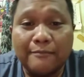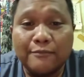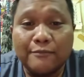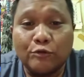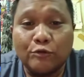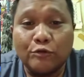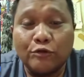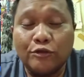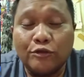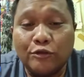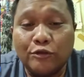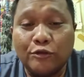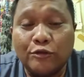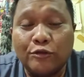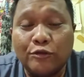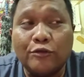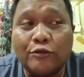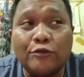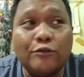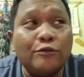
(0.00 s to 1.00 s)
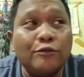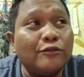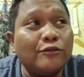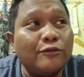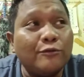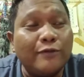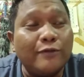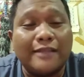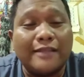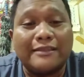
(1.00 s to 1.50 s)
7 Jam 7
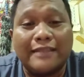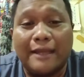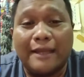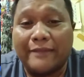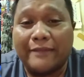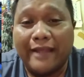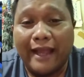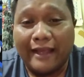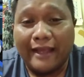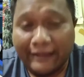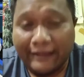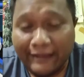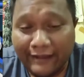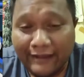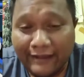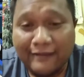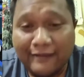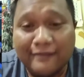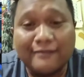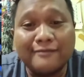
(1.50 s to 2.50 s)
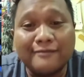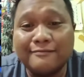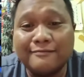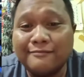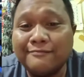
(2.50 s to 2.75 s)
udah siap di agen